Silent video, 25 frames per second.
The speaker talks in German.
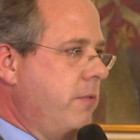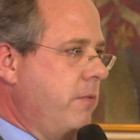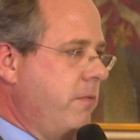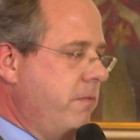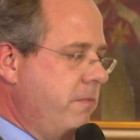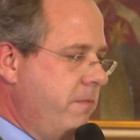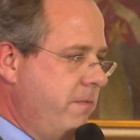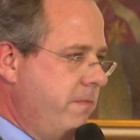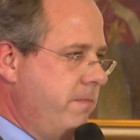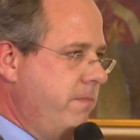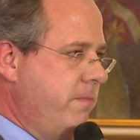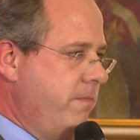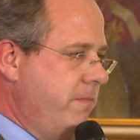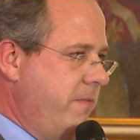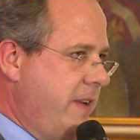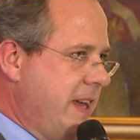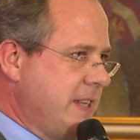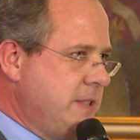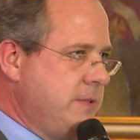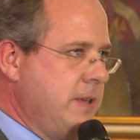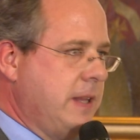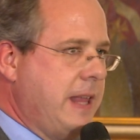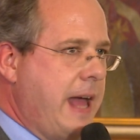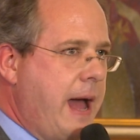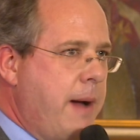
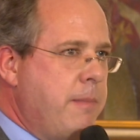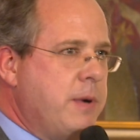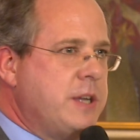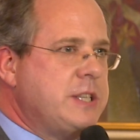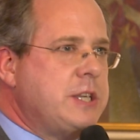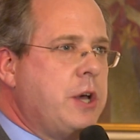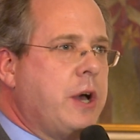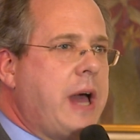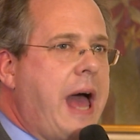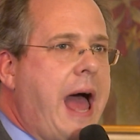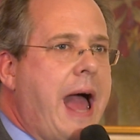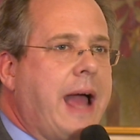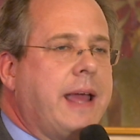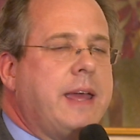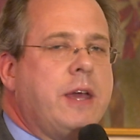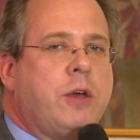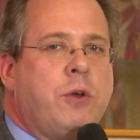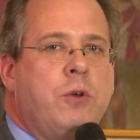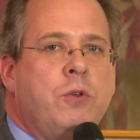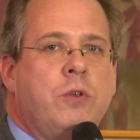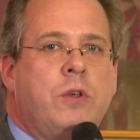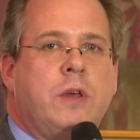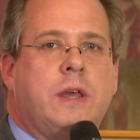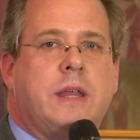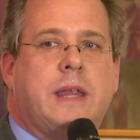was wir damals auch
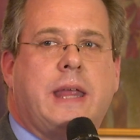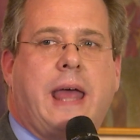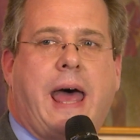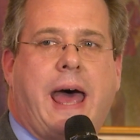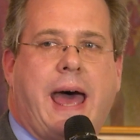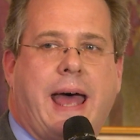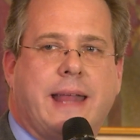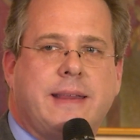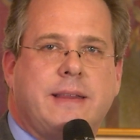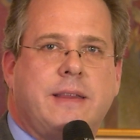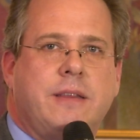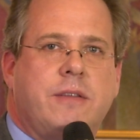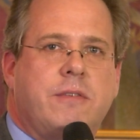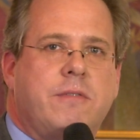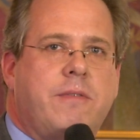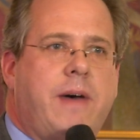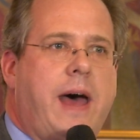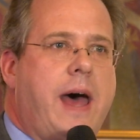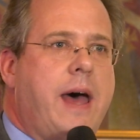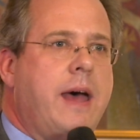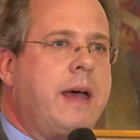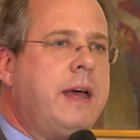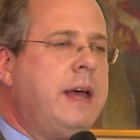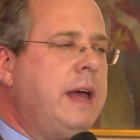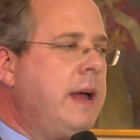angekündigt hatten,
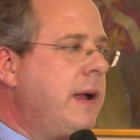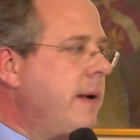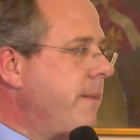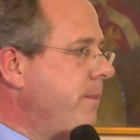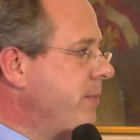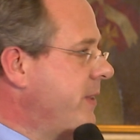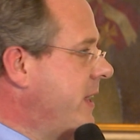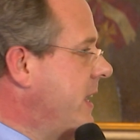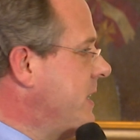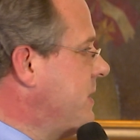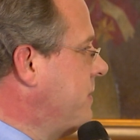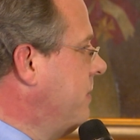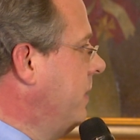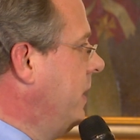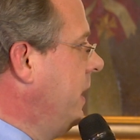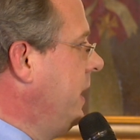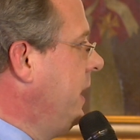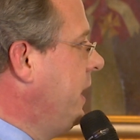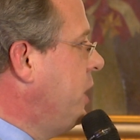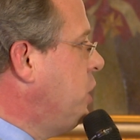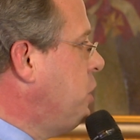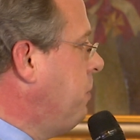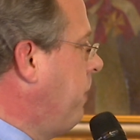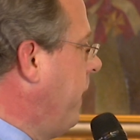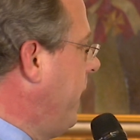war, dass wir
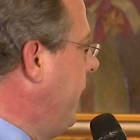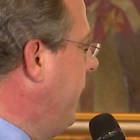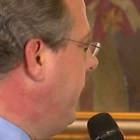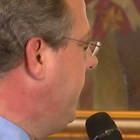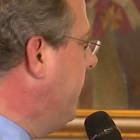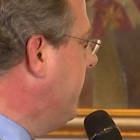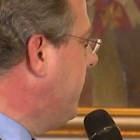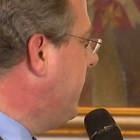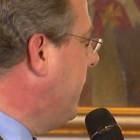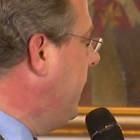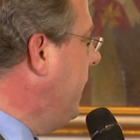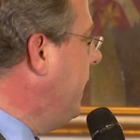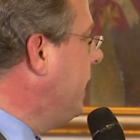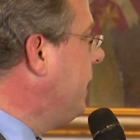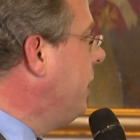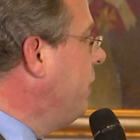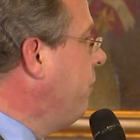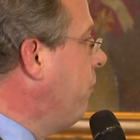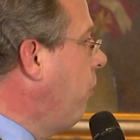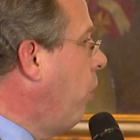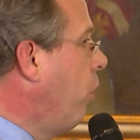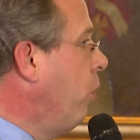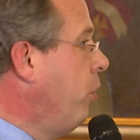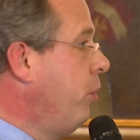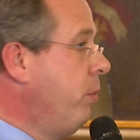in Gespräche
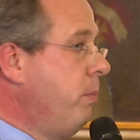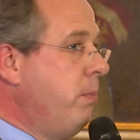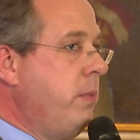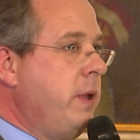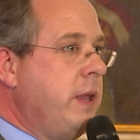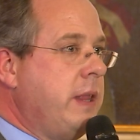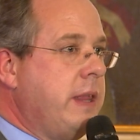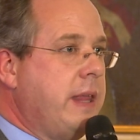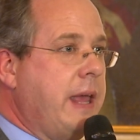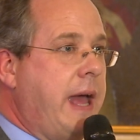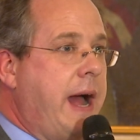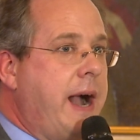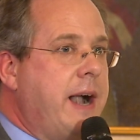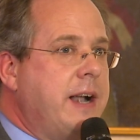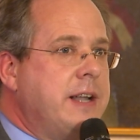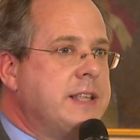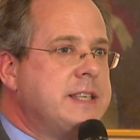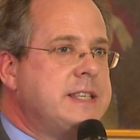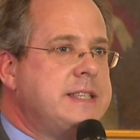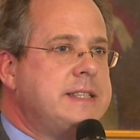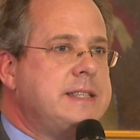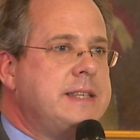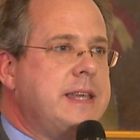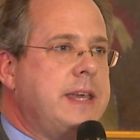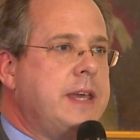treten wollen mit
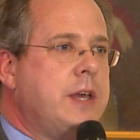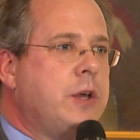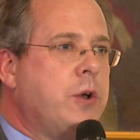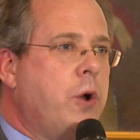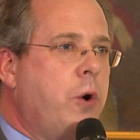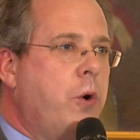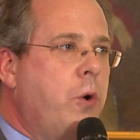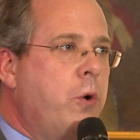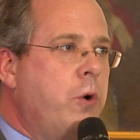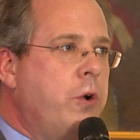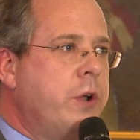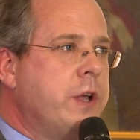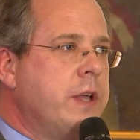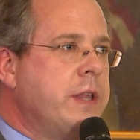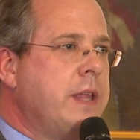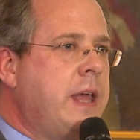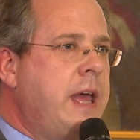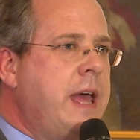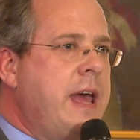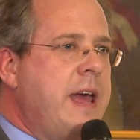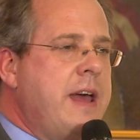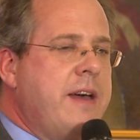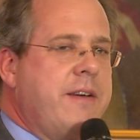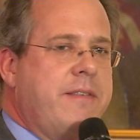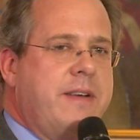allen Stakeholdern,
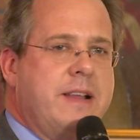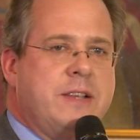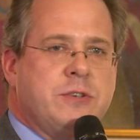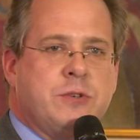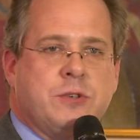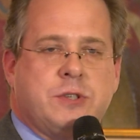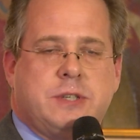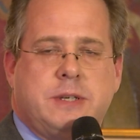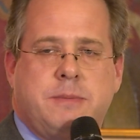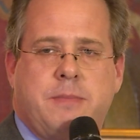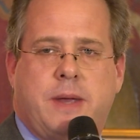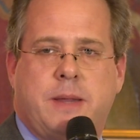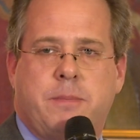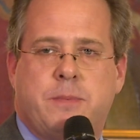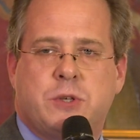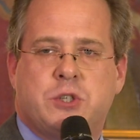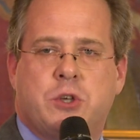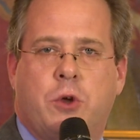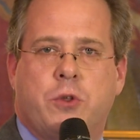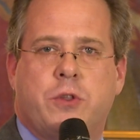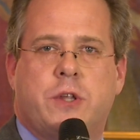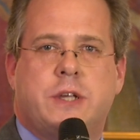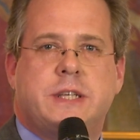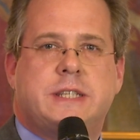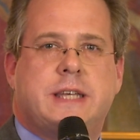weil es uns eben ein
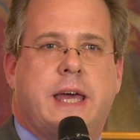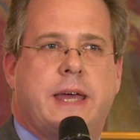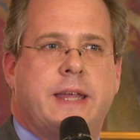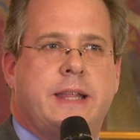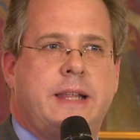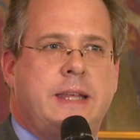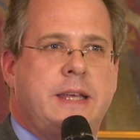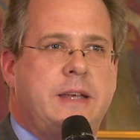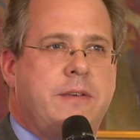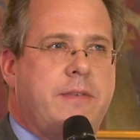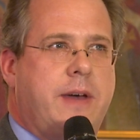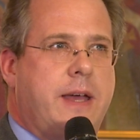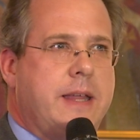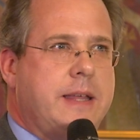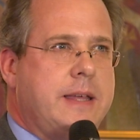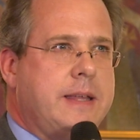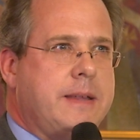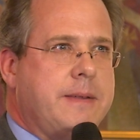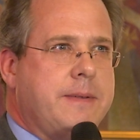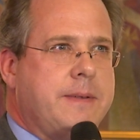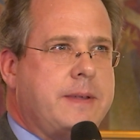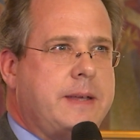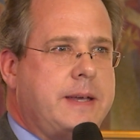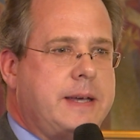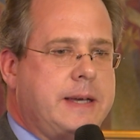besonderes Anliegen war,
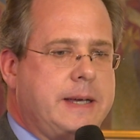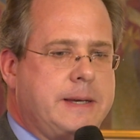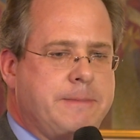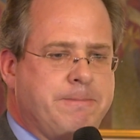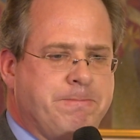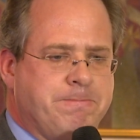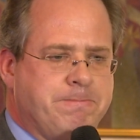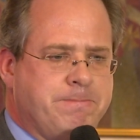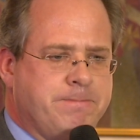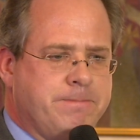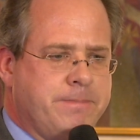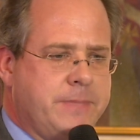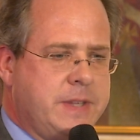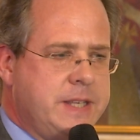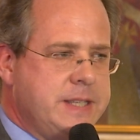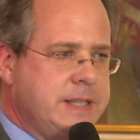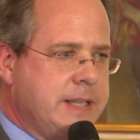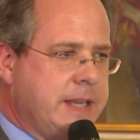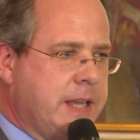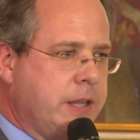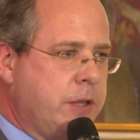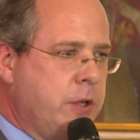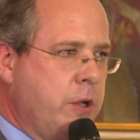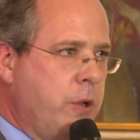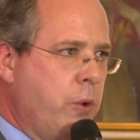den, ähm,
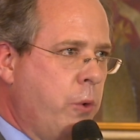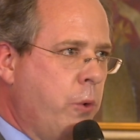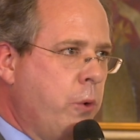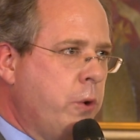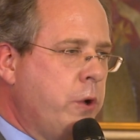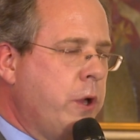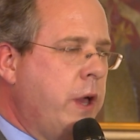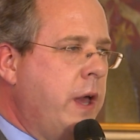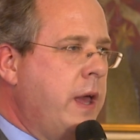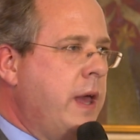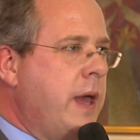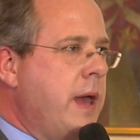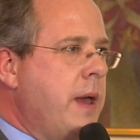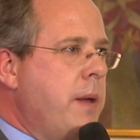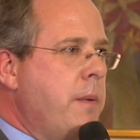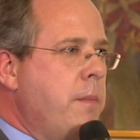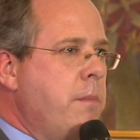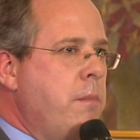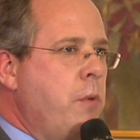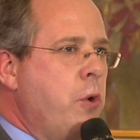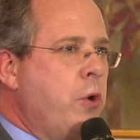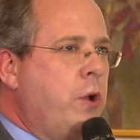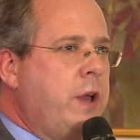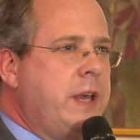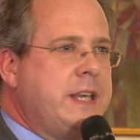diesen Katalog
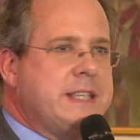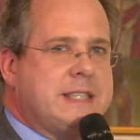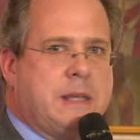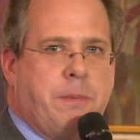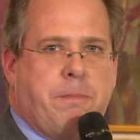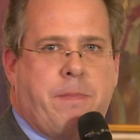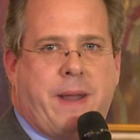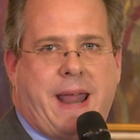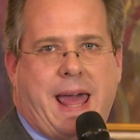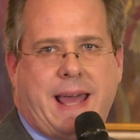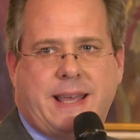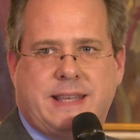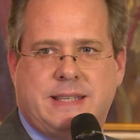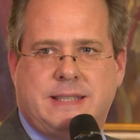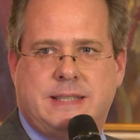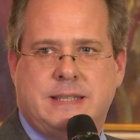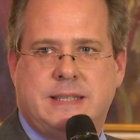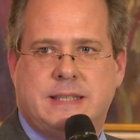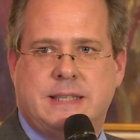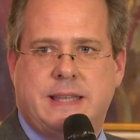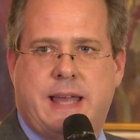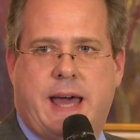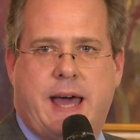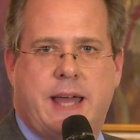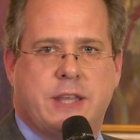möglichst
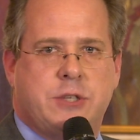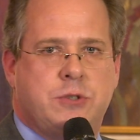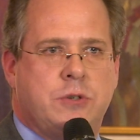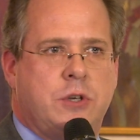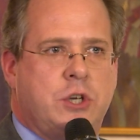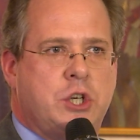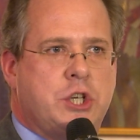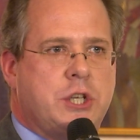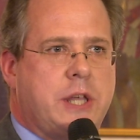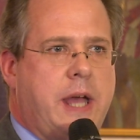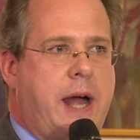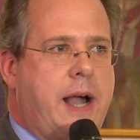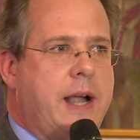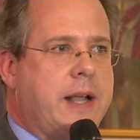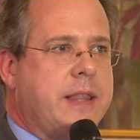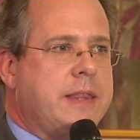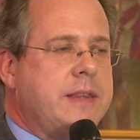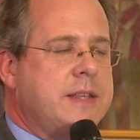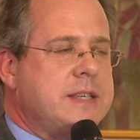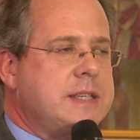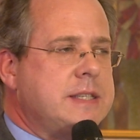praxisnah zu gestalten.